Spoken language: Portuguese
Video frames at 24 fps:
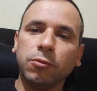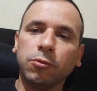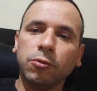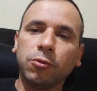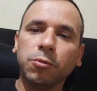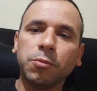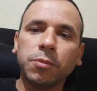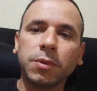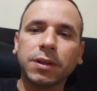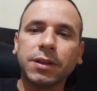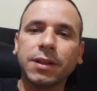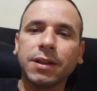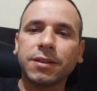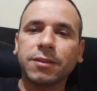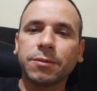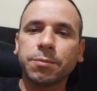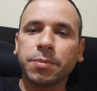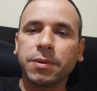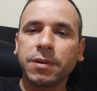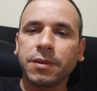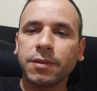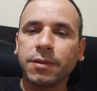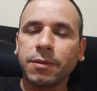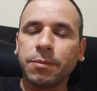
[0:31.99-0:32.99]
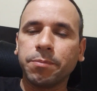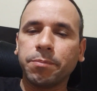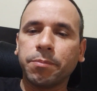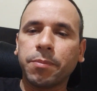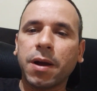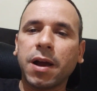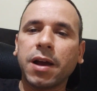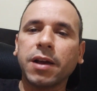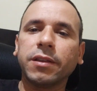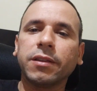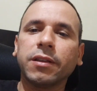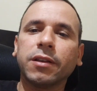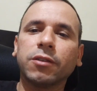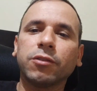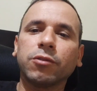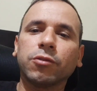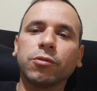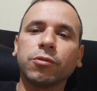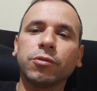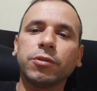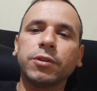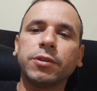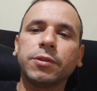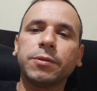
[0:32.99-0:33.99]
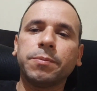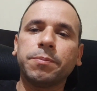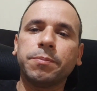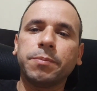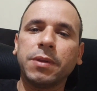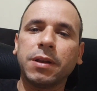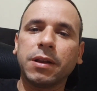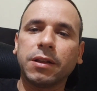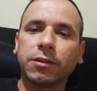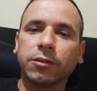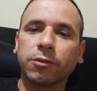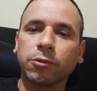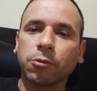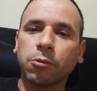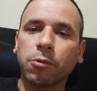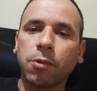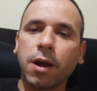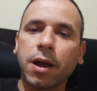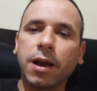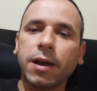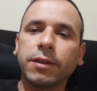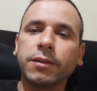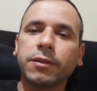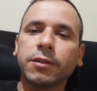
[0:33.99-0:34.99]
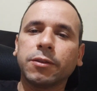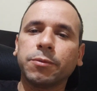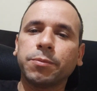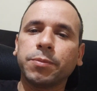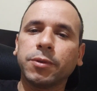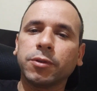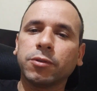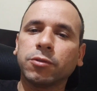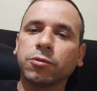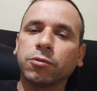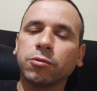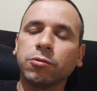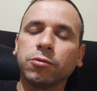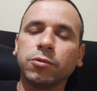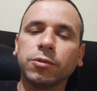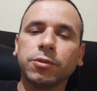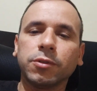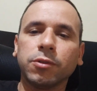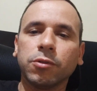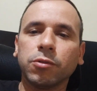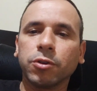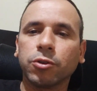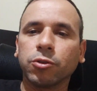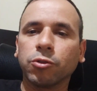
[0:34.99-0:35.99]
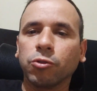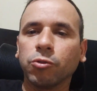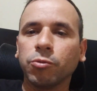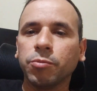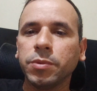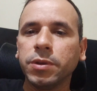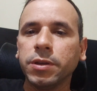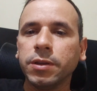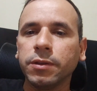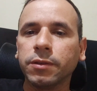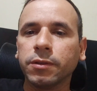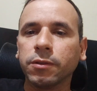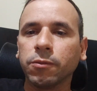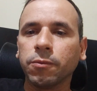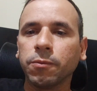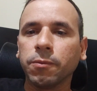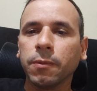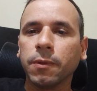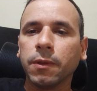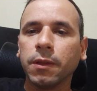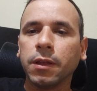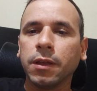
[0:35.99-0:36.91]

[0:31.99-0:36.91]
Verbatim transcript: Uma das principais razões pelas quais as pessoas não economizam